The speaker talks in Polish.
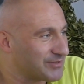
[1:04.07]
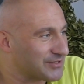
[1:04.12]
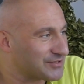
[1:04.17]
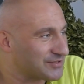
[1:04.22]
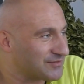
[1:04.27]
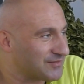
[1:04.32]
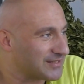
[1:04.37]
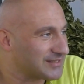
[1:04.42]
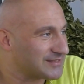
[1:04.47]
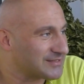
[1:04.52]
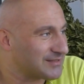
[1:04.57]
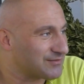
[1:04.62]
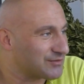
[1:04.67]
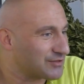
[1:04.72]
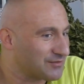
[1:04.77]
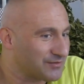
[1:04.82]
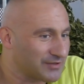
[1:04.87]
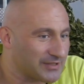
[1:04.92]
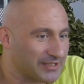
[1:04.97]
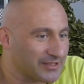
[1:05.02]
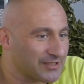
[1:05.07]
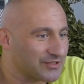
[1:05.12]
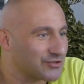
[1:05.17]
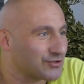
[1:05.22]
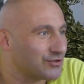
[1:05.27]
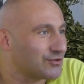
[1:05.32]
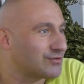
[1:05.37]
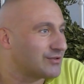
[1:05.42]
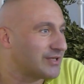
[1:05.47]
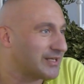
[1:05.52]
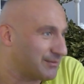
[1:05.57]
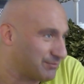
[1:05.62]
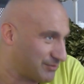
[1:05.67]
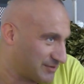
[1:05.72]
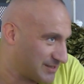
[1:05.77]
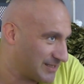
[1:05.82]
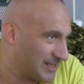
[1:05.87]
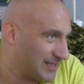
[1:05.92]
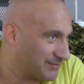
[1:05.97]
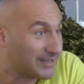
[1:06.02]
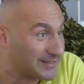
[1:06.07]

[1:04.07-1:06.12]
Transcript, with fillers: pierwszej walki zawodowej, jak Jerzy Kuleja poznałem.